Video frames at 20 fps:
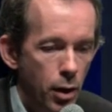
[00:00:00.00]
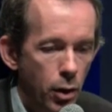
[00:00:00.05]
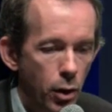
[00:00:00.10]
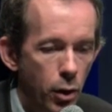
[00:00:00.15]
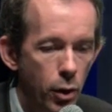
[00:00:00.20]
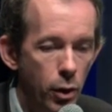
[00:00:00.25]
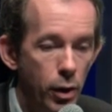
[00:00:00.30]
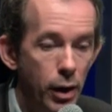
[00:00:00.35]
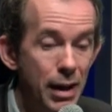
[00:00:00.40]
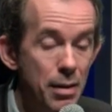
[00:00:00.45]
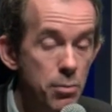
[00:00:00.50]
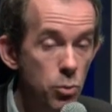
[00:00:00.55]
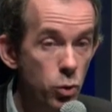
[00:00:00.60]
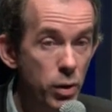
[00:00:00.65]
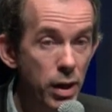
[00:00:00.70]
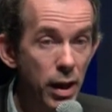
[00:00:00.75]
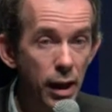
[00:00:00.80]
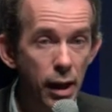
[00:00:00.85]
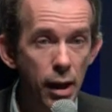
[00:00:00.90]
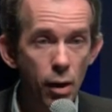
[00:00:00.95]

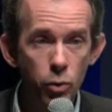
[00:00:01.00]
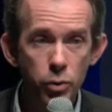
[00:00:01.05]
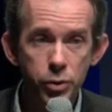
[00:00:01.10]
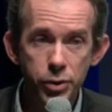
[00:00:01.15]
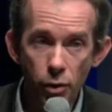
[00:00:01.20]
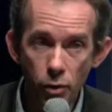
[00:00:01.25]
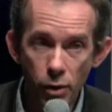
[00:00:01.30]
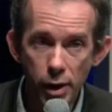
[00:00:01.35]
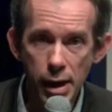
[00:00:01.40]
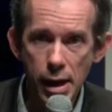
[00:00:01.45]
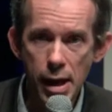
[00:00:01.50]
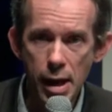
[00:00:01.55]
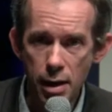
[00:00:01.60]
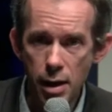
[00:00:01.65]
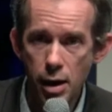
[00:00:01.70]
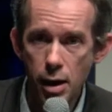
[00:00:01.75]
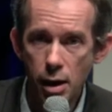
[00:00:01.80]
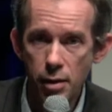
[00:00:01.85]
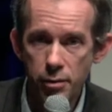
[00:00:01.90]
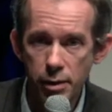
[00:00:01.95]
rémunérées en temps
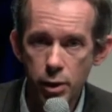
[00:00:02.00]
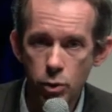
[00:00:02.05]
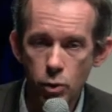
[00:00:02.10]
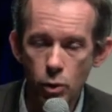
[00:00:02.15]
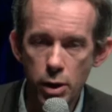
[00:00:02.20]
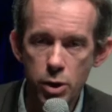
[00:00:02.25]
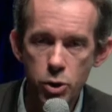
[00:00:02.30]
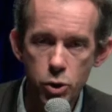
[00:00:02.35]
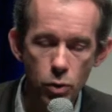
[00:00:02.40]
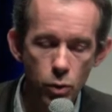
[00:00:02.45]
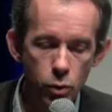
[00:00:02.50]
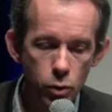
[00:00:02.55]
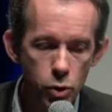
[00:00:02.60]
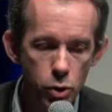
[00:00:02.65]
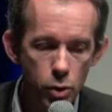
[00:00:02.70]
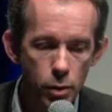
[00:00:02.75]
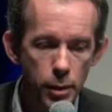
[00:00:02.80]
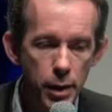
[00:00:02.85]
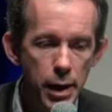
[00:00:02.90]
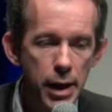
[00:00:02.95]
réel avec de
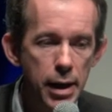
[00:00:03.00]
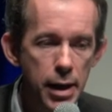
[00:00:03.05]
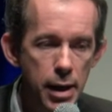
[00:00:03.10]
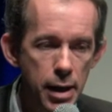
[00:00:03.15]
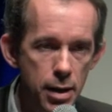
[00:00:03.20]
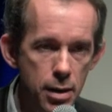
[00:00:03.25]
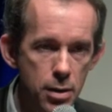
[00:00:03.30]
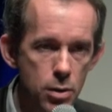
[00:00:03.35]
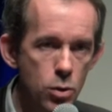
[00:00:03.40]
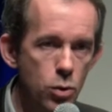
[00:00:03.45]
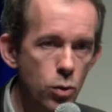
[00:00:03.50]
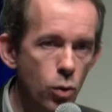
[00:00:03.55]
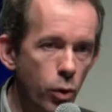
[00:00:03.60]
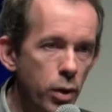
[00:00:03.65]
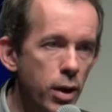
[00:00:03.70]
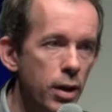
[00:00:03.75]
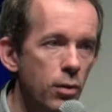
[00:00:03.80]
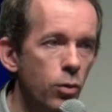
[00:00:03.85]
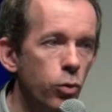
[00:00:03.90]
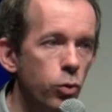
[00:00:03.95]
l'échange et
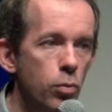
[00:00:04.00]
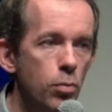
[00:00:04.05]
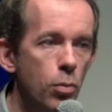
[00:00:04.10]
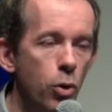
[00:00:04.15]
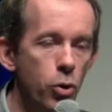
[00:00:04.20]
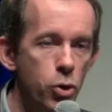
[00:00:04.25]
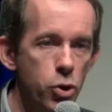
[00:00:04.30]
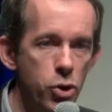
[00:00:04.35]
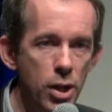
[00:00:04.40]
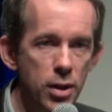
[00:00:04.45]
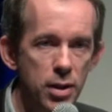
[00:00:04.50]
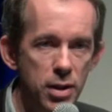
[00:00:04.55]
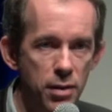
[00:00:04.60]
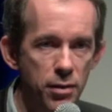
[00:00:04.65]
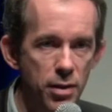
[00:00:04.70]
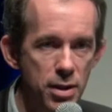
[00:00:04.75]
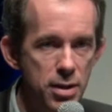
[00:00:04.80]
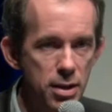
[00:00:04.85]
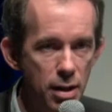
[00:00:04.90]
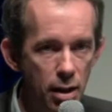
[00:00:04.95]
stockées dans une blockchain
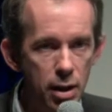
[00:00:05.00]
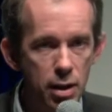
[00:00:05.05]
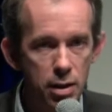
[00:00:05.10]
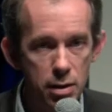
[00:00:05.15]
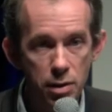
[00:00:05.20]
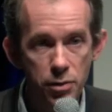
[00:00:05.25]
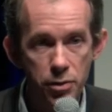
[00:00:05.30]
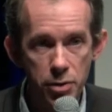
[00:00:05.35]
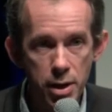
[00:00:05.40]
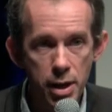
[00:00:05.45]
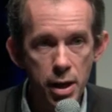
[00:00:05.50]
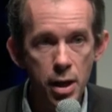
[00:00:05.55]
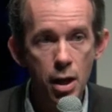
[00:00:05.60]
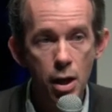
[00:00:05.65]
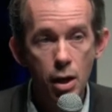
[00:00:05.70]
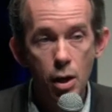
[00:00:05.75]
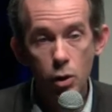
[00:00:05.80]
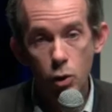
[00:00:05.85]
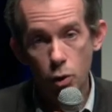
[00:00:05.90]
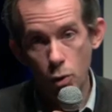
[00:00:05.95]
qui va certifier
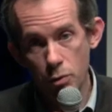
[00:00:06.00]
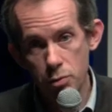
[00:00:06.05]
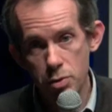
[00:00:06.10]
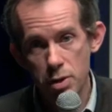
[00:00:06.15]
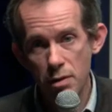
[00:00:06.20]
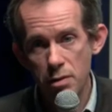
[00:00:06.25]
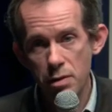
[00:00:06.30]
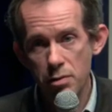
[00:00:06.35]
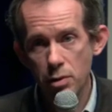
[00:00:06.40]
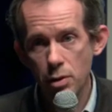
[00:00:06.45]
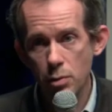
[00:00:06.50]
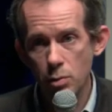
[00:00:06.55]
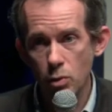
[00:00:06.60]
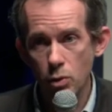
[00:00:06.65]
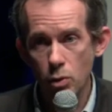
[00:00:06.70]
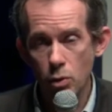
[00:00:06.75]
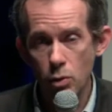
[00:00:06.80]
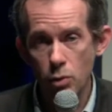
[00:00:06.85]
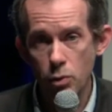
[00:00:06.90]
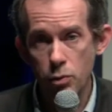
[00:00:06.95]
que vous avez
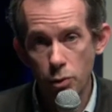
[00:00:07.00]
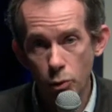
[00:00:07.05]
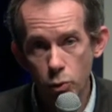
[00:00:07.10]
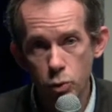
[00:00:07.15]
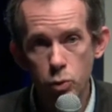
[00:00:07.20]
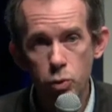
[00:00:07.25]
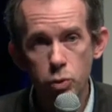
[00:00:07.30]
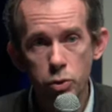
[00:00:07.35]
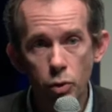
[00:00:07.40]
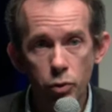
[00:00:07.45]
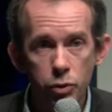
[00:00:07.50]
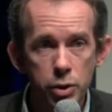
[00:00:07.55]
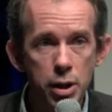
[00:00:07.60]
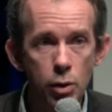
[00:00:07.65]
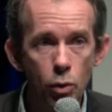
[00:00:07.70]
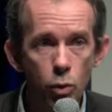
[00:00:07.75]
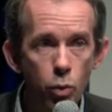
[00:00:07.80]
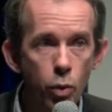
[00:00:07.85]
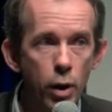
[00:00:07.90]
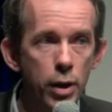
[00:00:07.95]
vendu tant de
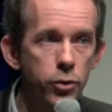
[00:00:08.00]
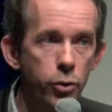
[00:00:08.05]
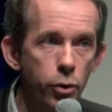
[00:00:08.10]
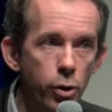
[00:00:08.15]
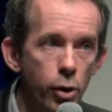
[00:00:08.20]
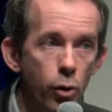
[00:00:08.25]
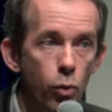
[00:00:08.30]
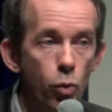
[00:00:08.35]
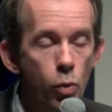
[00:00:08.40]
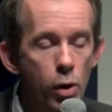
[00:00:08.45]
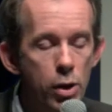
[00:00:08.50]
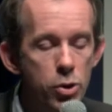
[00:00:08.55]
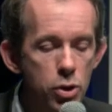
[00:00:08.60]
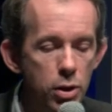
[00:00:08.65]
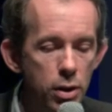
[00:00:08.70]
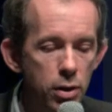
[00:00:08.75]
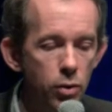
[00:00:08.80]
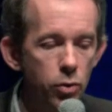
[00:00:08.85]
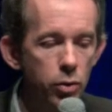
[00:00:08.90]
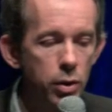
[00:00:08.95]
kWh ou
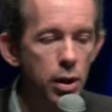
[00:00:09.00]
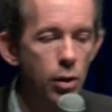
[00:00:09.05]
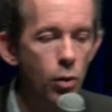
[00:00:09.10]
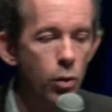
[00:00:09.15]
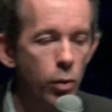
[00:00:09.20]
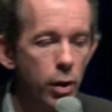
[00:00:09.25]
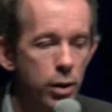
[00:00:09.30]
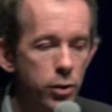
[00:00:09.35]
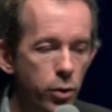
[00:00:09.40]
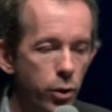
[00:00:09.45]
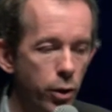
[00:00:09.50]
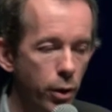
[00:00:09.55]
acheté tant de kWh.